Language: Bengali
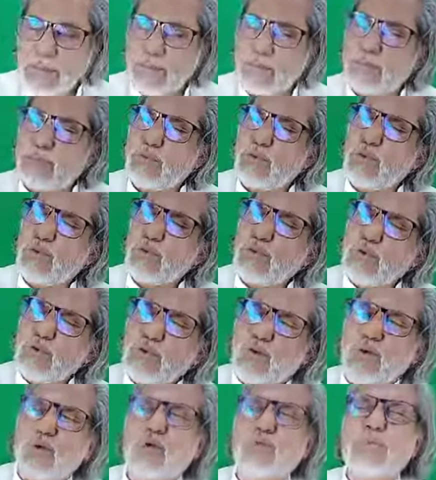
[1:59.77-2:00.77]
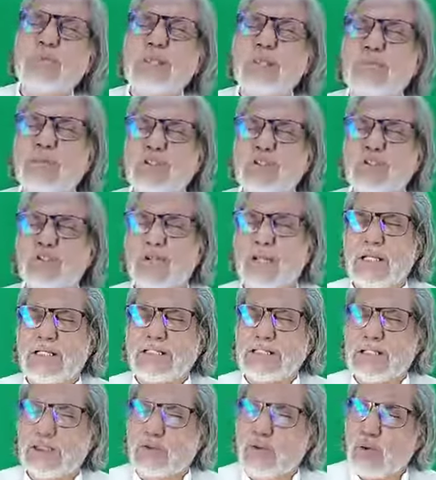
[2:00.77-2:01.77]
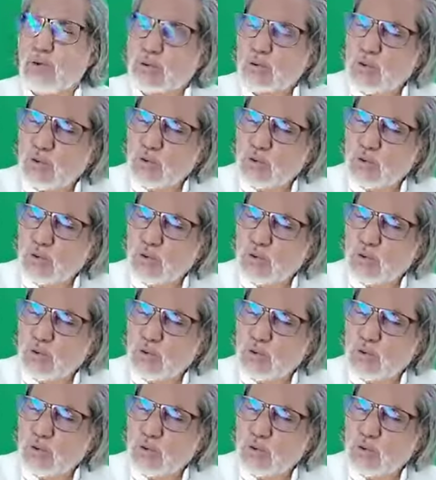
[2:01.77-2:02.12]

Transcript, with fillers: বা বহু রকমের বিষয় আছে কত